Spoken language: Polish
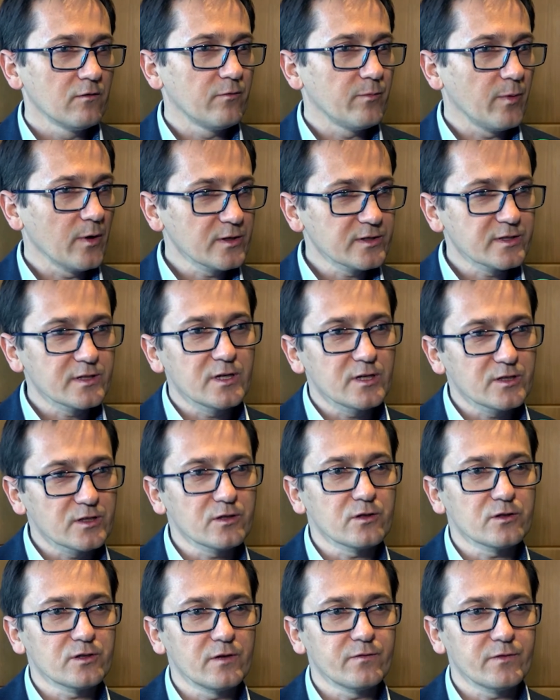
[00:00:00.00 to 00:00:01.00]
Polsce jeszcze
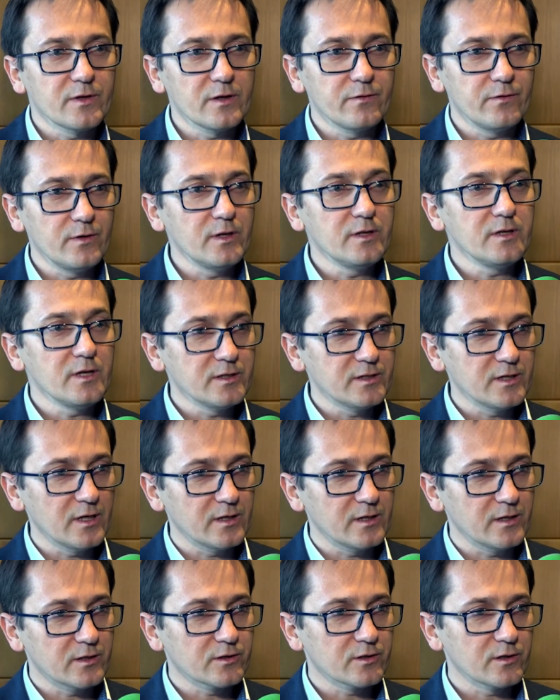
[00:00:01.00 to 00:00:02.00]
to się w tej chwili nie
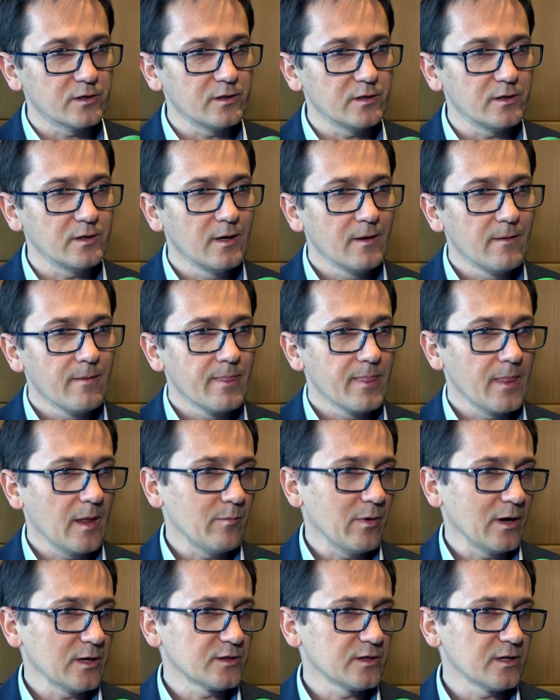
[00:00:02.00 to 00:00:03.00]
dzieje, czyli na
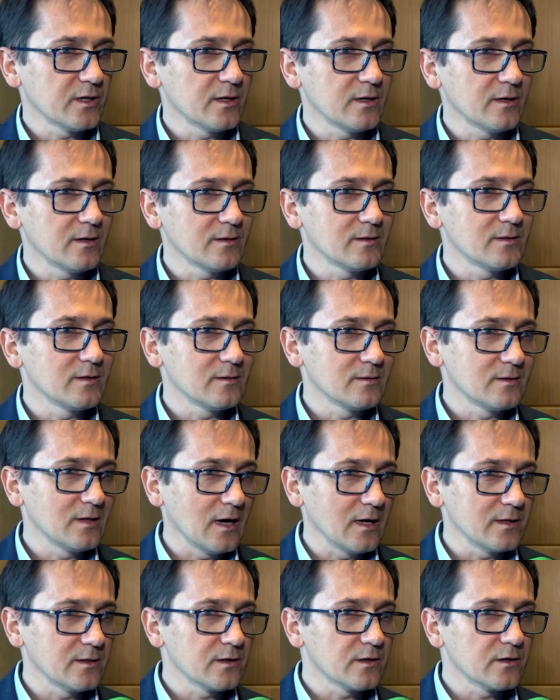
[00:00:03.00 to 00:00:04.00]
bazie
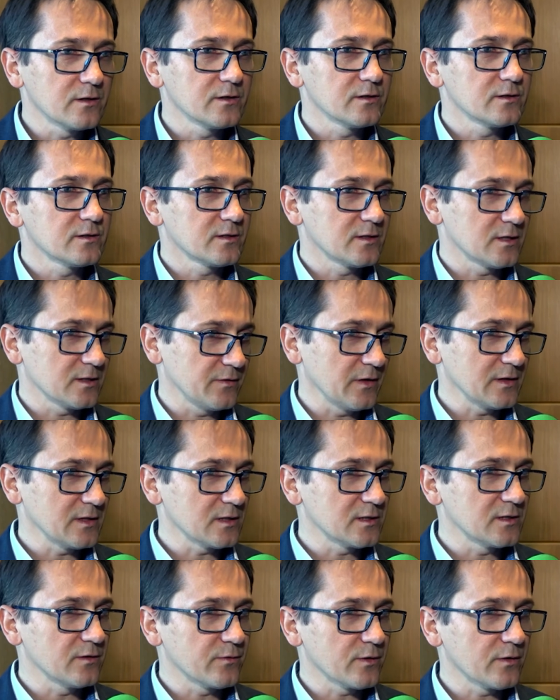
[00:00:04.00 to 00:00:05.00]
danych ze świata
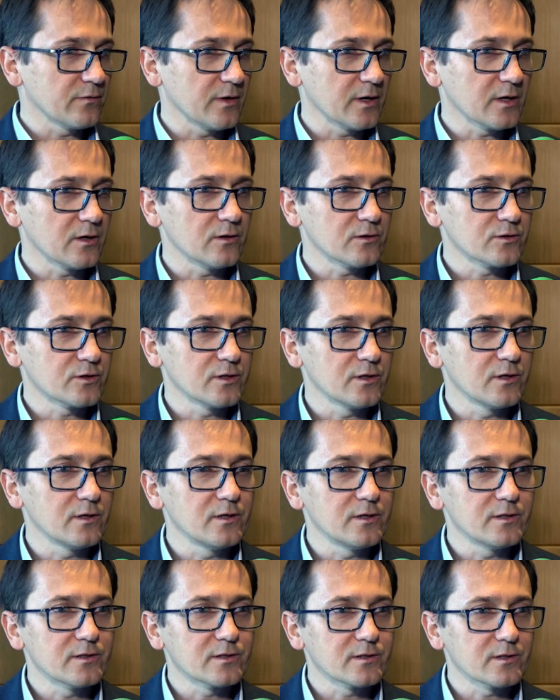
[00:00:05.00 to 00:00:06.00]
cyfrowego,
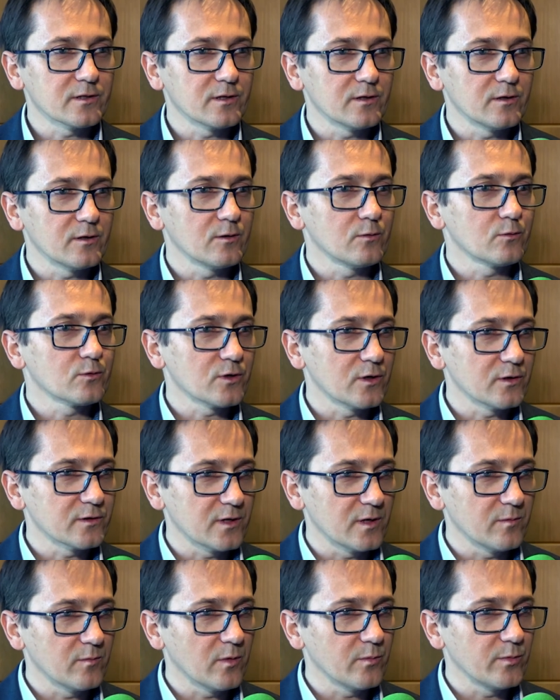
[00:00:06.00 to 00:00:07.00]
czyli z
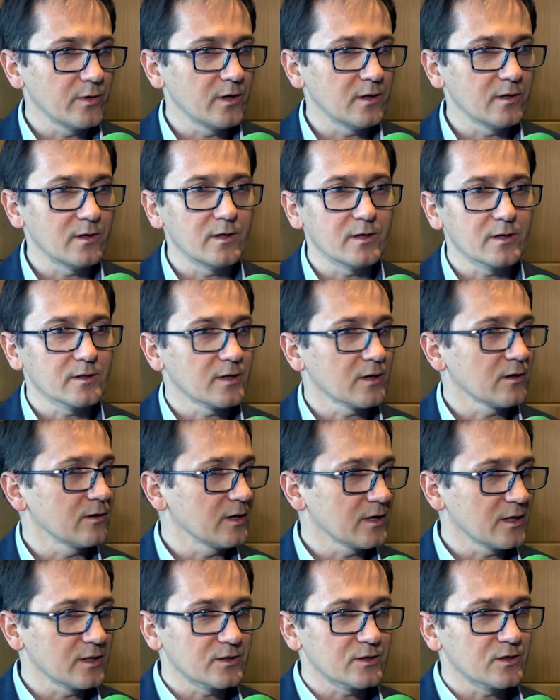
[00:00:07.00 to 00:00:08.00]
urządzeń mobilnych, tego
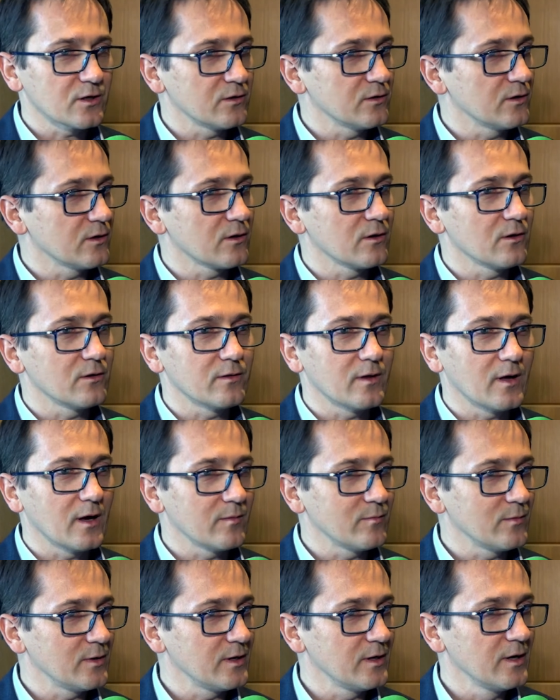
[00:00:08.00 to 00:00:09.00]
jakie strony
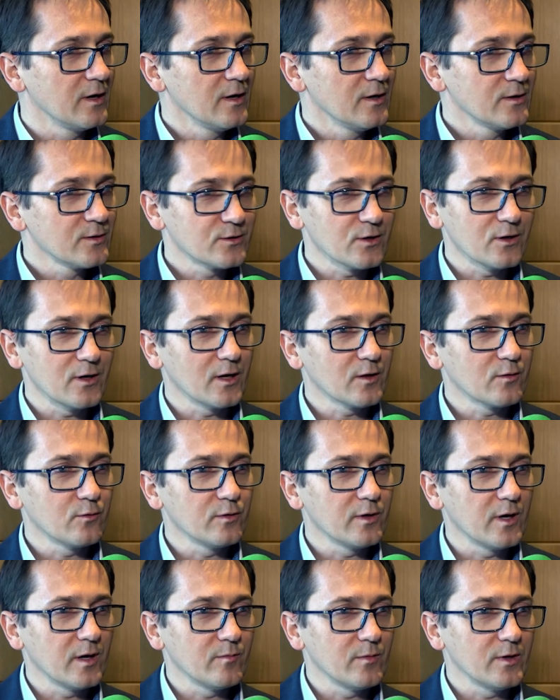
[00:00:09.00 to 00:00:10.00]
oglądamy, co
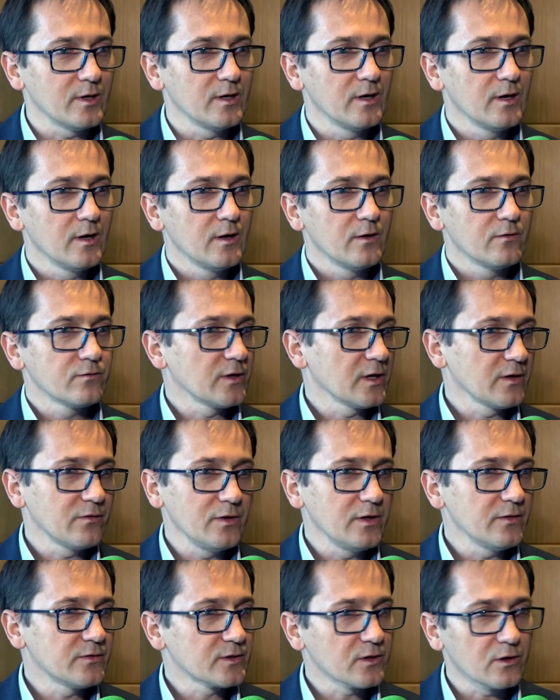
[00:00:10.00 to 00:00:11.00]
lajkujemy, w tej
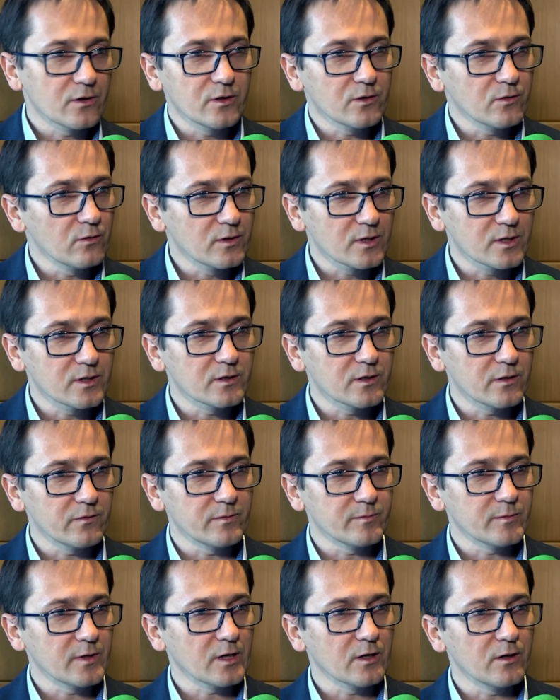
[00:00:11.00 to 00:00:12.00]
chwili w scoringu
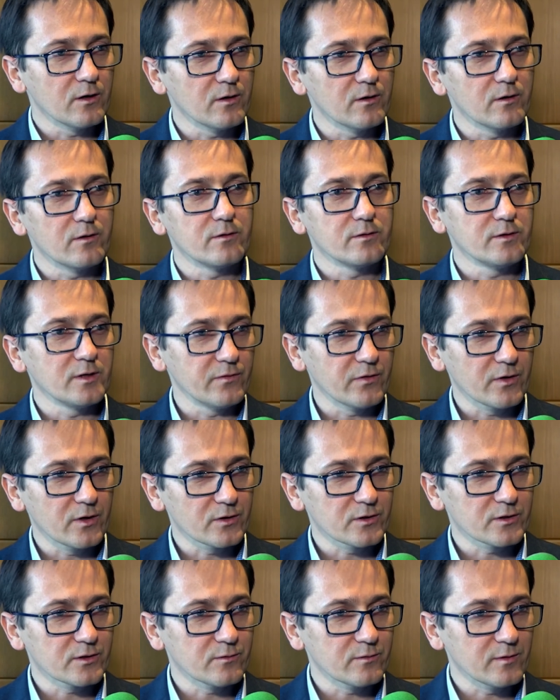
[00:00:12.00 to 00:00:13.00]
kredytowym tego nie
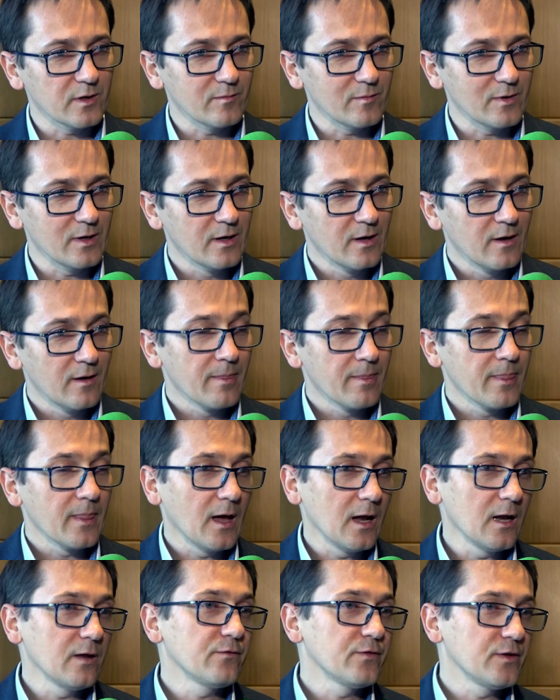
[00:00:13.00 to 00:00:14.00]
wykorzystujemy.
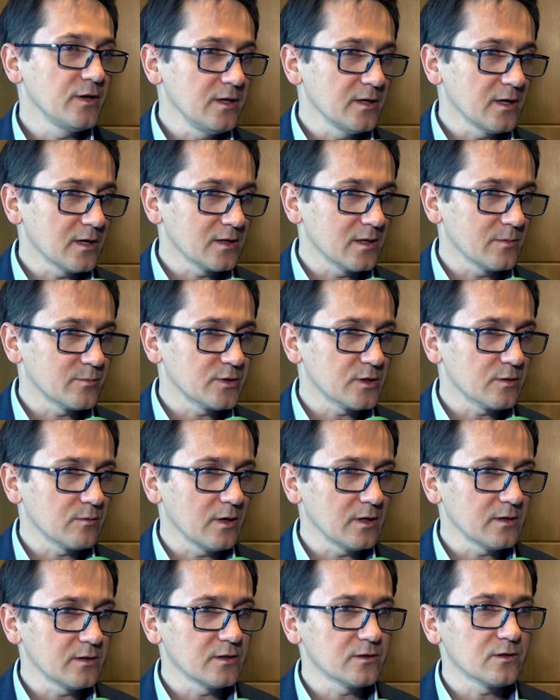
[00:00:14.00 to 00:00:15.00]
Ale w Chinach na
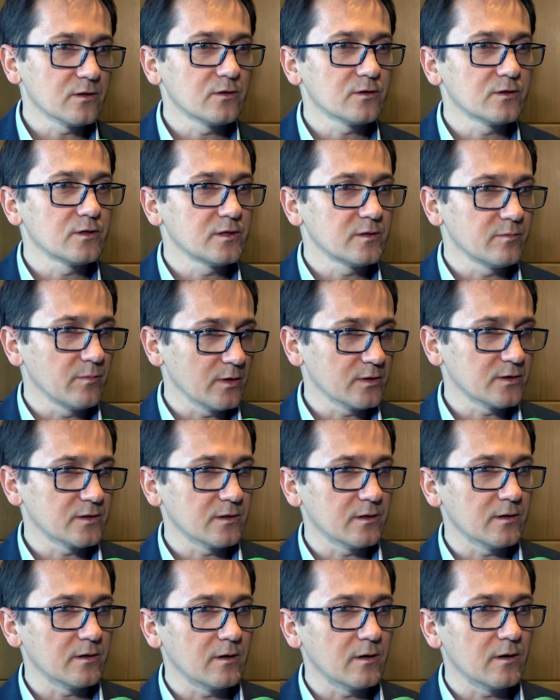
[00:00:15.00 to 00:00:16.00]
przykład jest to dosyć
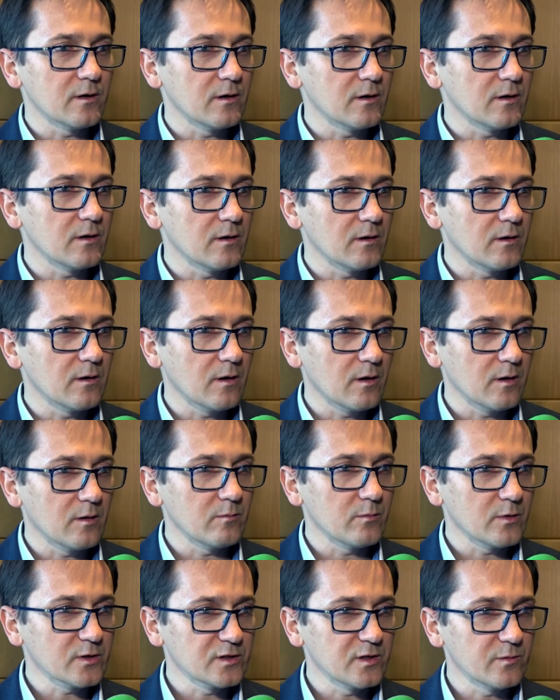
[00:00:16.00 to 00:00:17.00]
mocno, e,
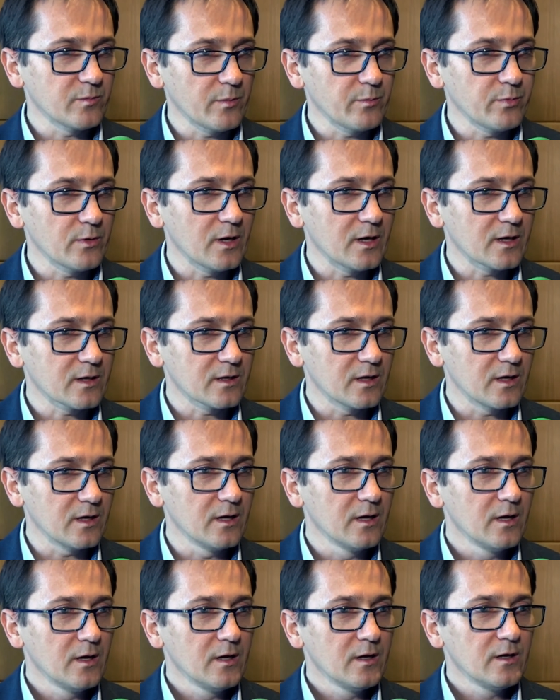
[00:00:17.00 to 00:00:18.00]
mocno popularne
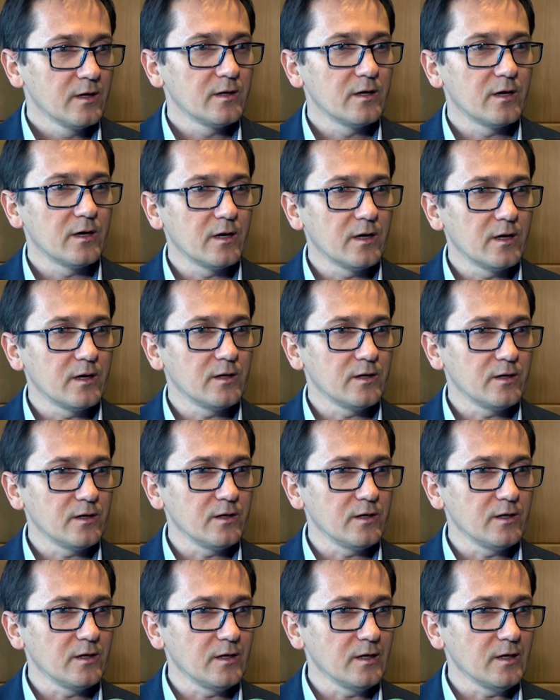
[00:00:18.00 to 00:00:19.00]
e,
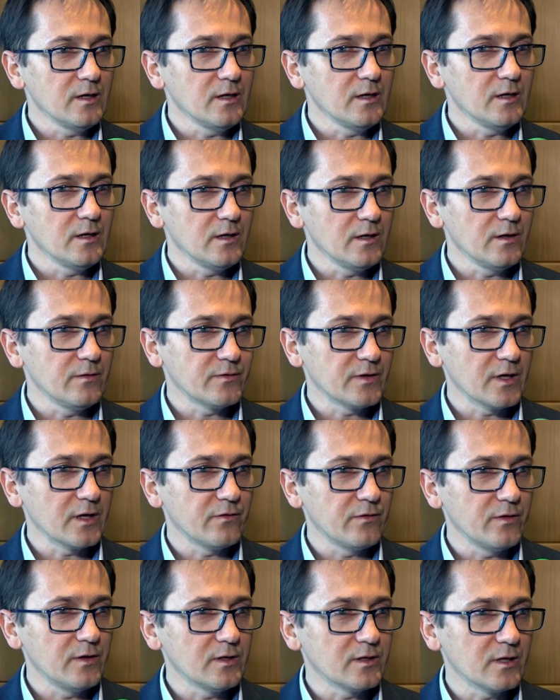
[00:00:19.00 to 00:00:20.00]
i, i w tej
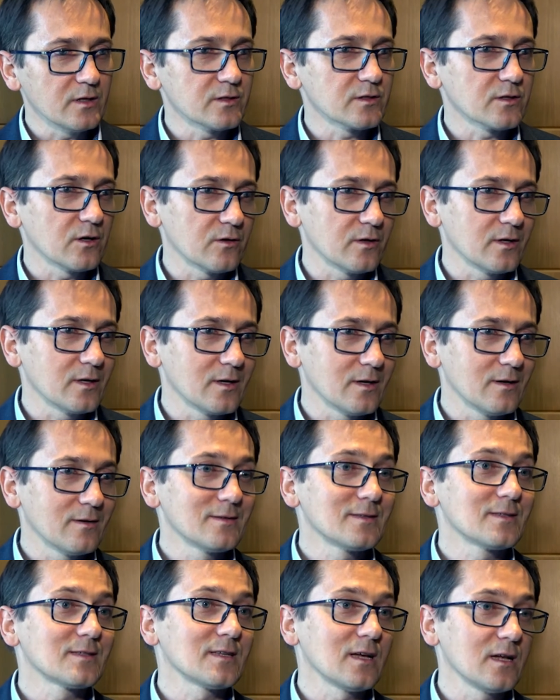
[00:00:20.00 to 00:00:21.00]
chwili ten scoring
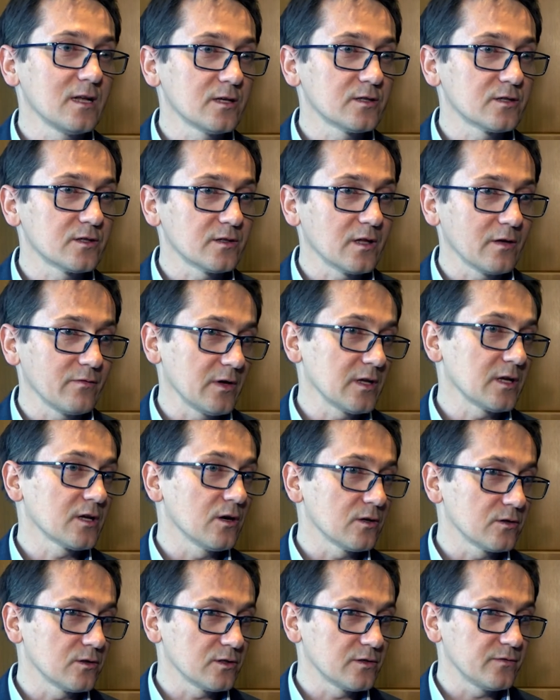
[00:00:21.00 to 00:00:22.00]
zależy, ta
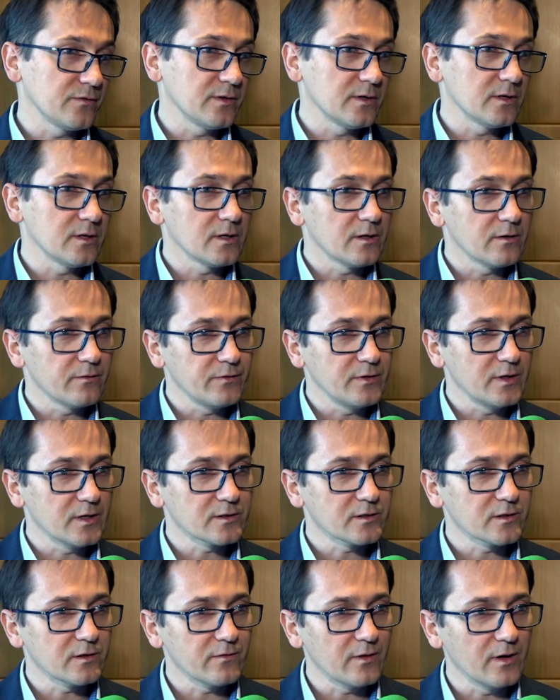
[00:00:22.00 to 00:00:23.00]
wiarygodność
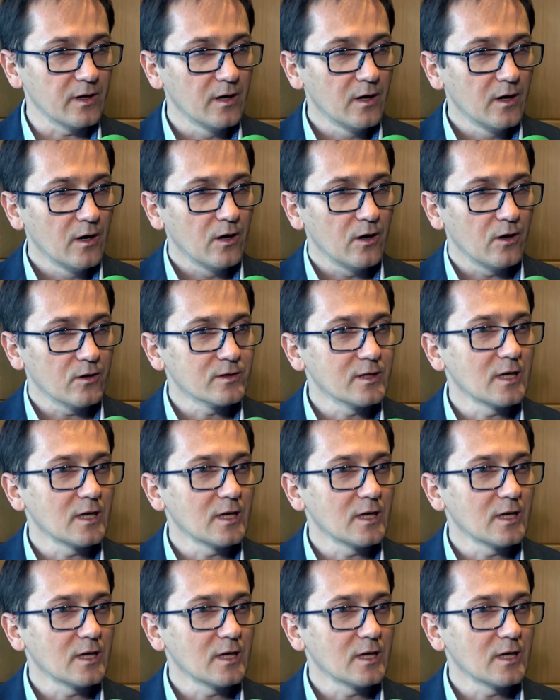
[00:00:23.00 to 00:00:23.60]
finansowa od